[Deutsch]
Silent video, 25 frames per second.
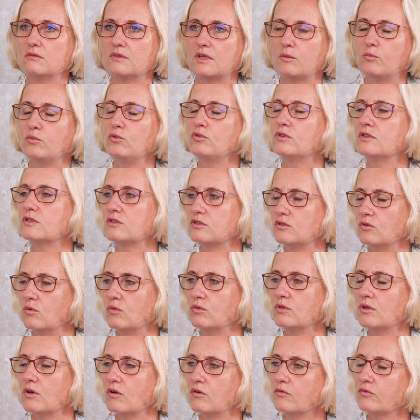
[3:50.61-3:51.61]

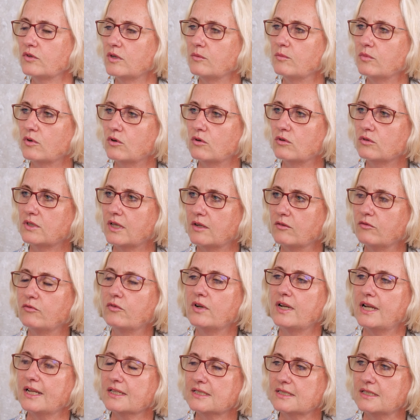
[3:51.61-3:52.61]
Reputation aufgebaut, ein
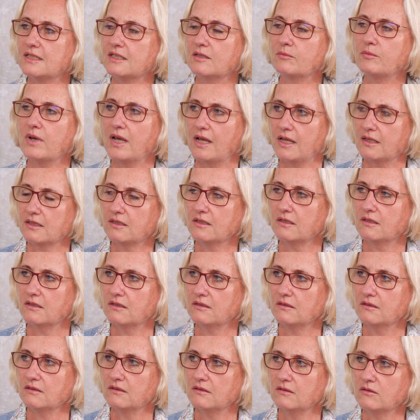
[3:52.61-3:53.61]
verlässlicher
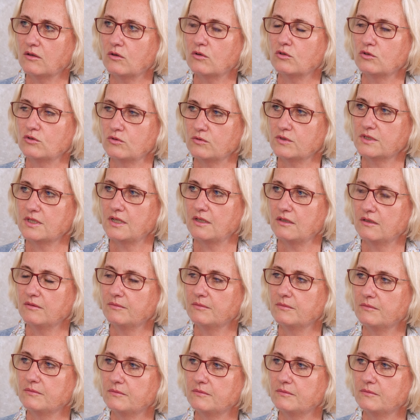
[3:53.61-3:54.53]
Partner auch zu sein.